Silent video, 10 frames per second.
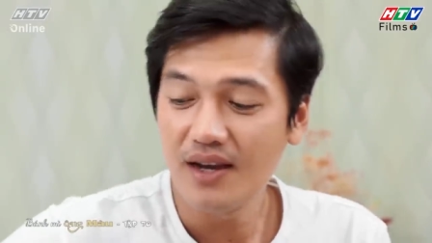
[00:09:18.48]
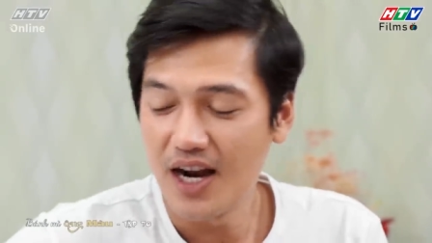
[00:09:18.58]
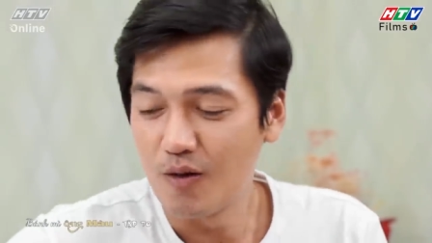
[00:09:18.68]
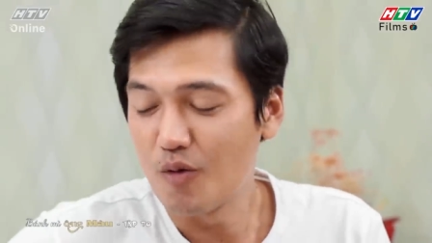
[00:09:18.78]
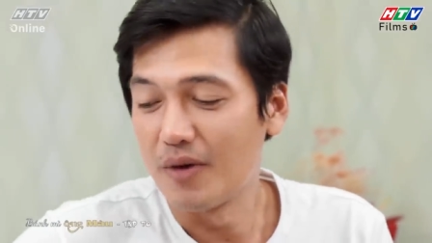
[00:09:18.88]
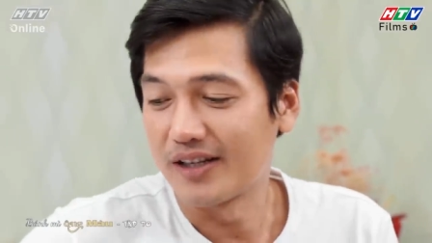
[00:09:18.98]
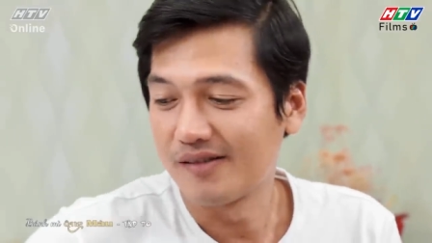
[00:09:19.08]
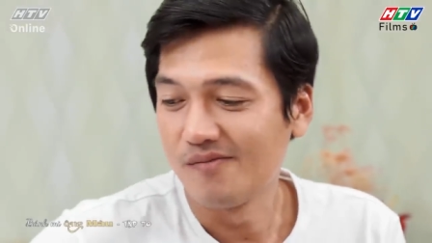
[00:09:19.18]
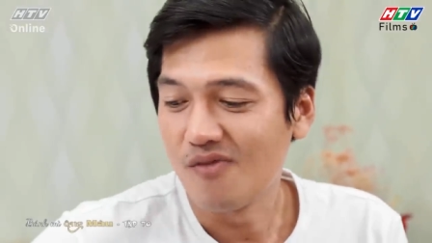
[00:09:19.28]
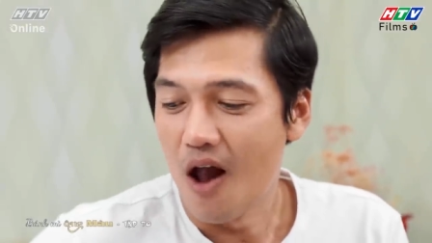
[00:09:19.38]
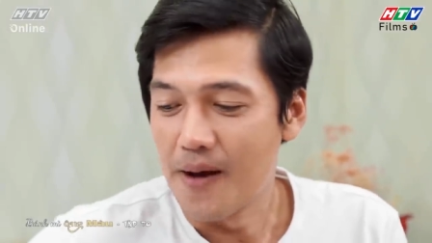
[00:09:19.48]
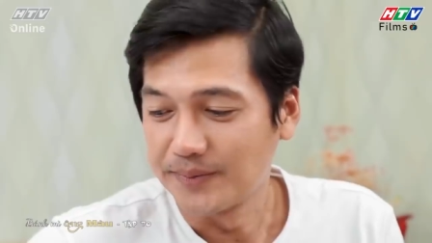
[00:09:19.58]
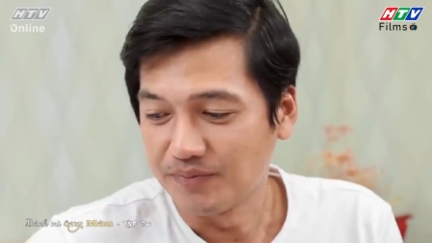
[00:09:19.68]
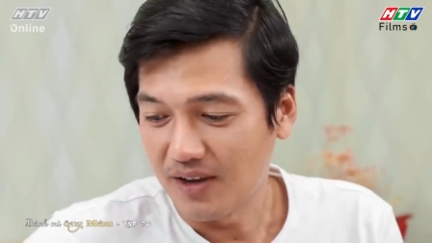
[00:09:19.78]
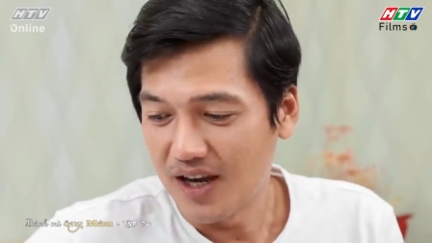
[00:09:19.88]
anh không có mệt
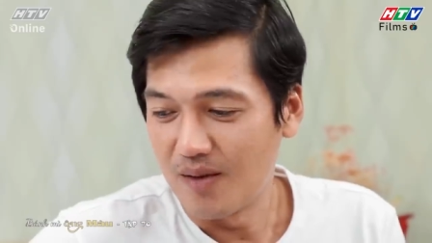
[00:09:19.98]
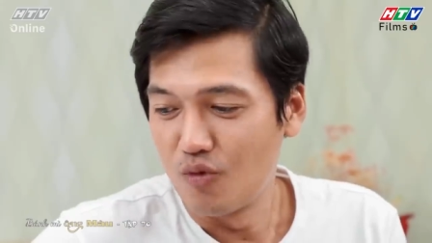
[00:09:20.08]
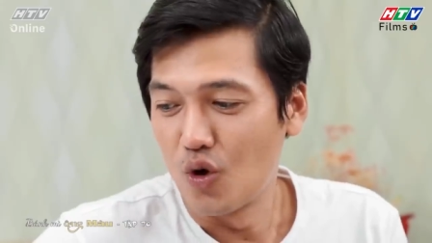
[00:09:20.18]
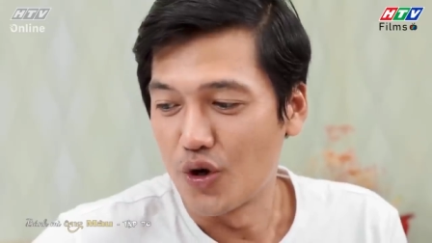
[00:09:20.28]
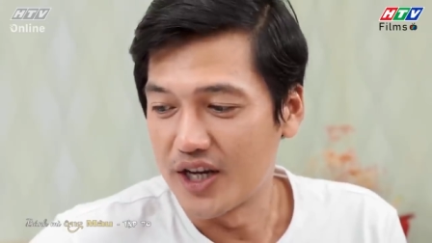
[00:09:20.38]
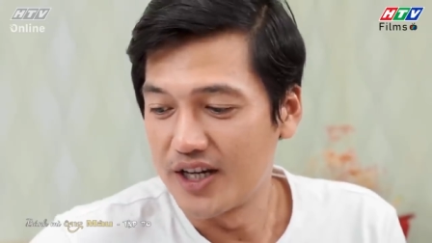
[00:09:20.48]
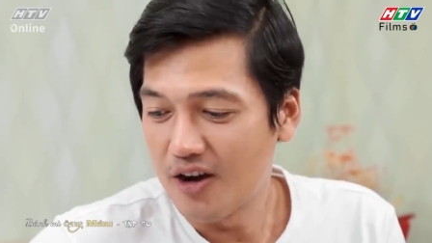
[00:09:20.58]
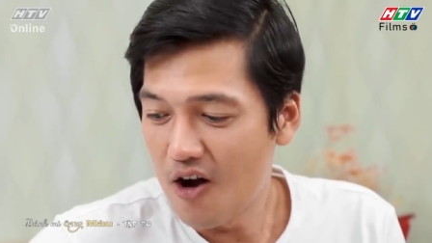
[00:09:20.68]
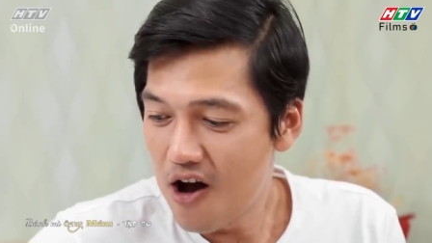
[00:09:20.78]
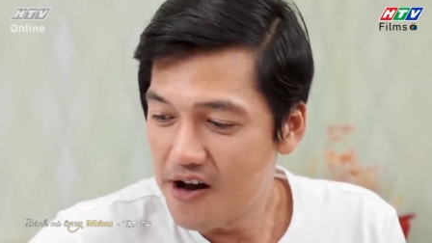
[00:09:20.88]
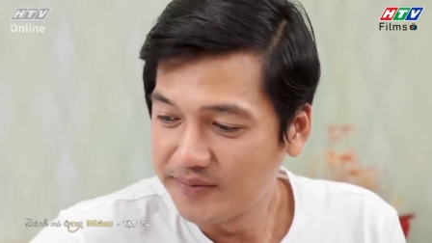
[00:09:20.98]
anh muốn ngồi chơi với con